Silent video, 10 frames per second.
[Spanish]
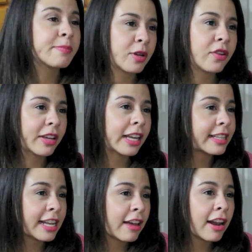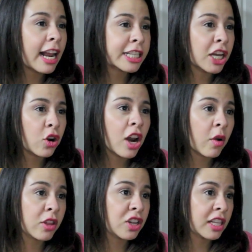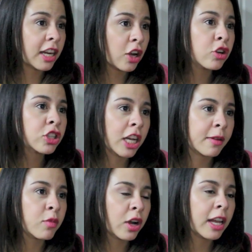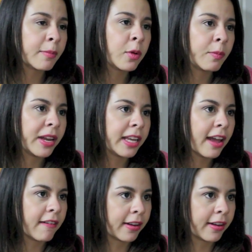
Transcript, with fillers: Pero ven que se le harán las charolas cuando le traigo charamusca de la pulpería,